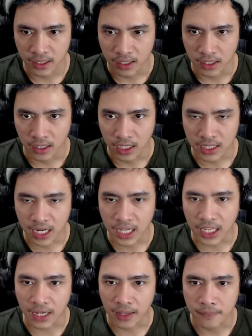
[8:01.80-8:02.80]
ini yang terakhir
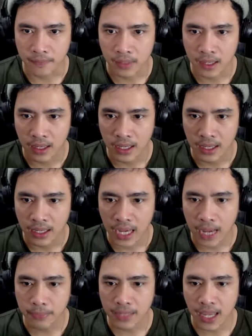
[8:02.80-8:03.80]

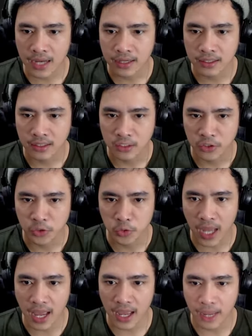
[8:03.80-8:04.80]
kapten
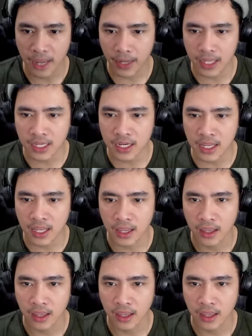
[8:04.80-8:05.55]
sudah apalagi nih